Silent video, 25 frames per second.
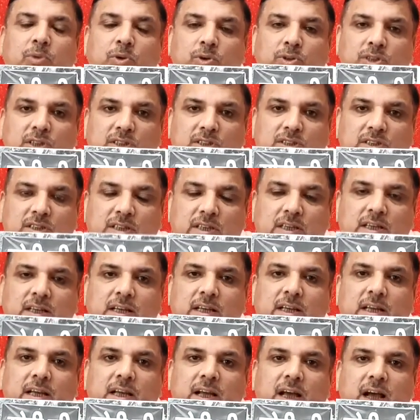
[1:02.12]
मोदी जी
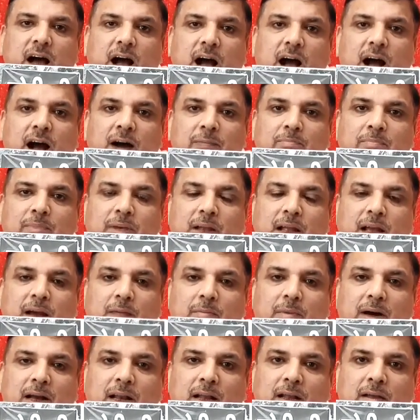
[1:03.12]
आपने
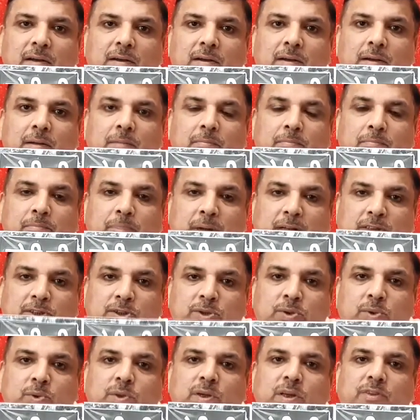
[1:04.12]
हमारे
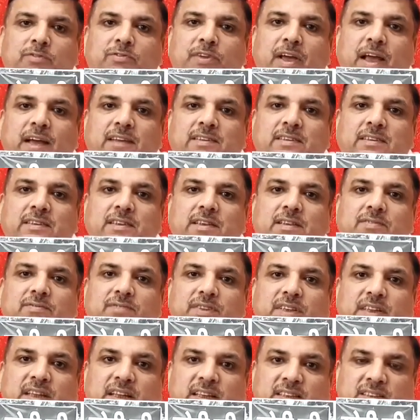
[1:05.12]
बच्चों की वैक्सीन
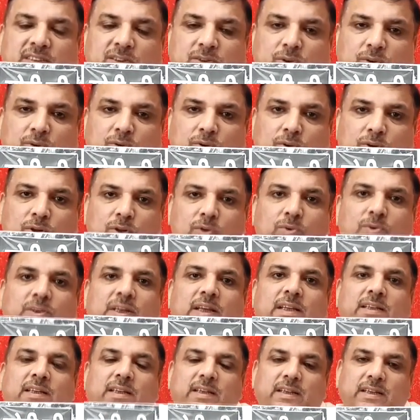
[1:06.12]
विदेशियों को क्यों
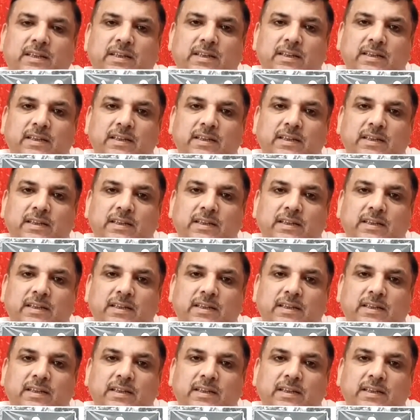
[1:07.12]
दे दी